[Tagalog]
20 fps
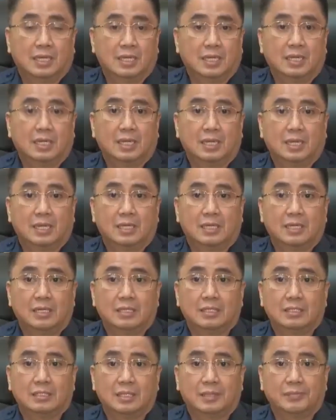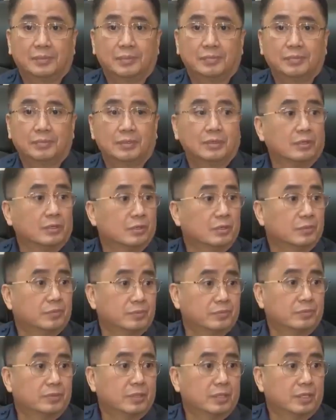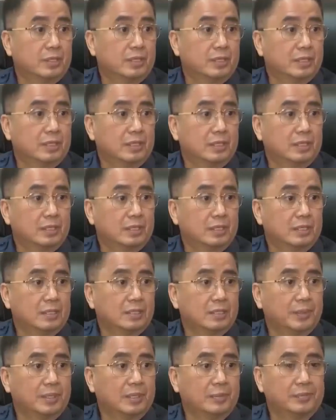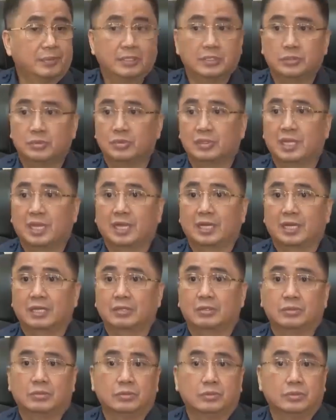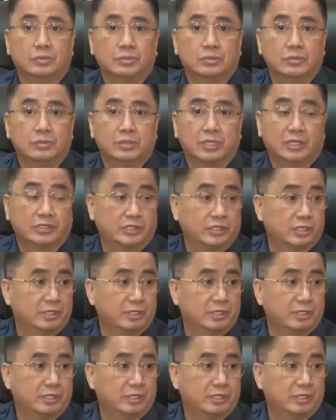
na the people of the, the Philippines would like to